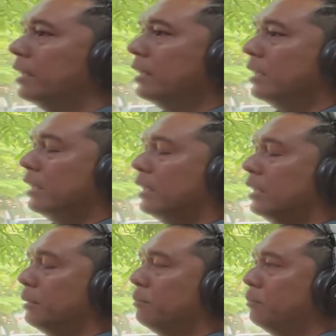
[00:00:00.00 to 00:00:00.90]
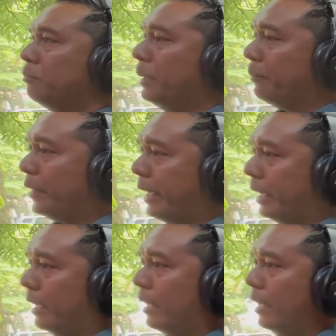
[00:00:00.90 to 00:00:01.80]
uh,
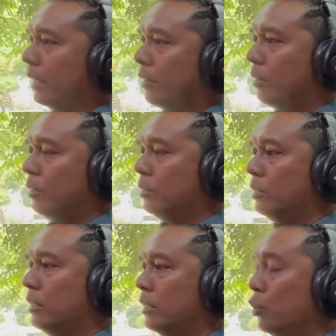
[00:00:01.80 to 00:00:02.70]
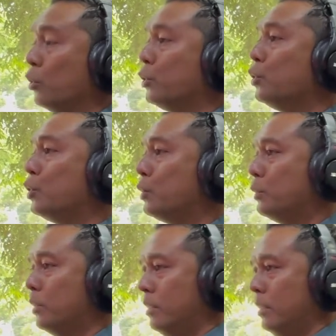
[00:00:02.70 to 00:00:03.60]
BIMTEK atau
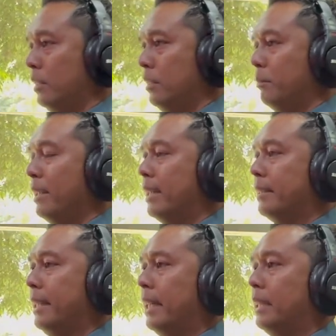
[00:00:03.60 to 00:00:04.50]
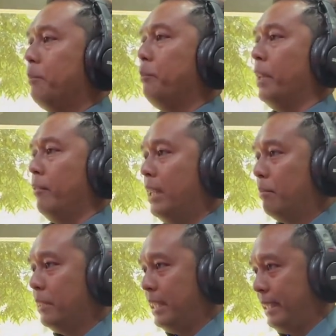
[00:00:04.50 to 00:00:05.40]
khusus hmm. pelatihan
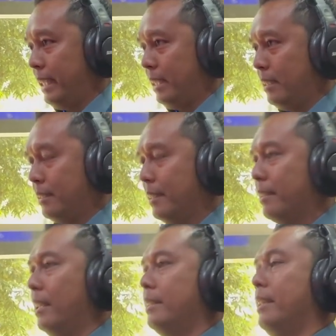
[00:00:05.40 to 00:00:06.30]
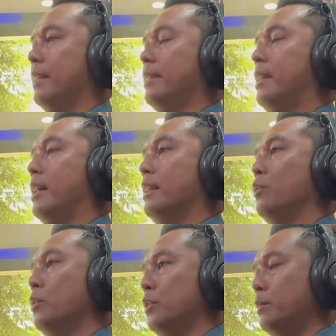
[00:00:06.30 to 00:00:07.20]
perwira penyidik. Hmm. Setelah
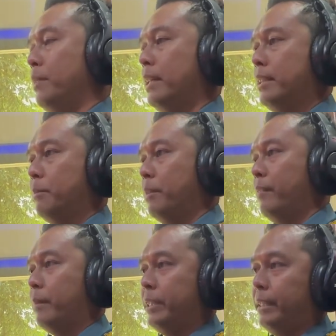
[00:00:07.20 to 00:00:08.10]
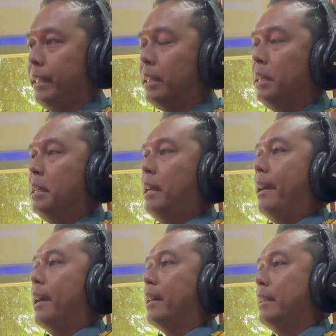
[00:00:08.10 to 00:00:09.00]
dilaksanakan khusus pelatihan perwira penyidik
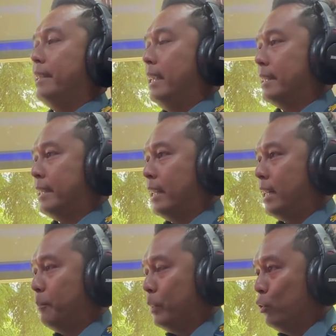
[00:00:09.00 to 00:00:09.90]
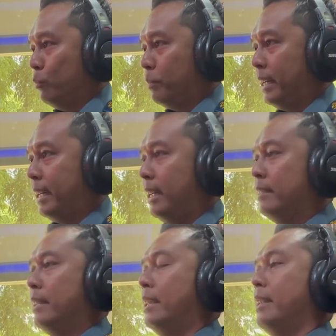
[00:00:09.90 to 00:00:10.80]
akan dilaksanakan
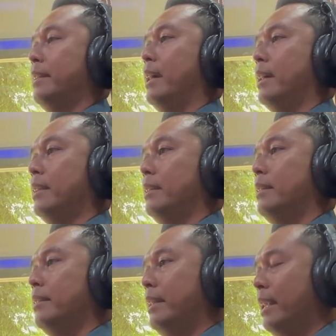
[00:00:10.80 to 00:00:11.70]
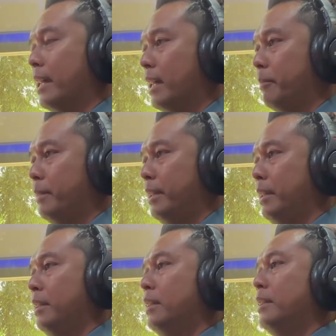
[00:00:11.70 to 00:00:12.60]
penyumpahan hmm. dan nanti akan
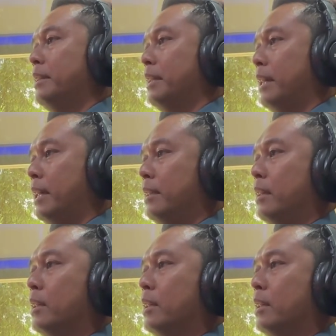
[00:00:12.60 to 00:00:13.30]
dilengkapi dengan